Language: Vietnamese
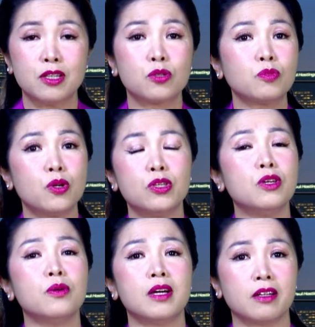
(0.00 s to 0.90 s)
Chúng tôi
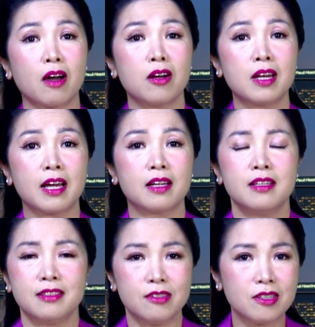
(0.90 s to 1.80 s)
nhiều lần nói là
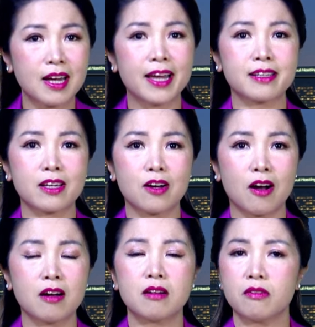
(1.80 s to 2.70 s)
giữa hai cái
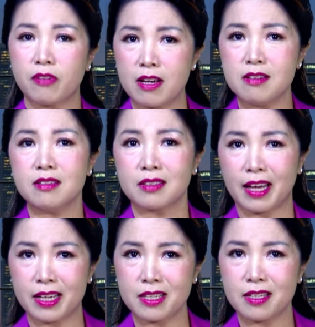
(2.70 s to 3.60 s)
khó, phải lựa
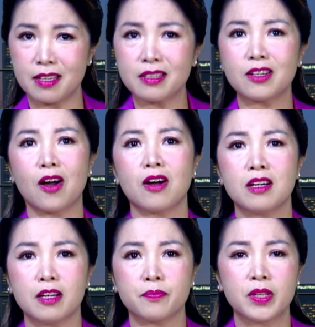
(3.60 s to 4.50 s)
cái ít khó
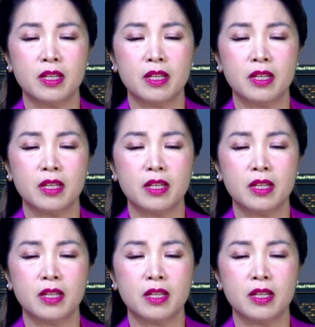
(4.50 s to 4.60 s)
hơn.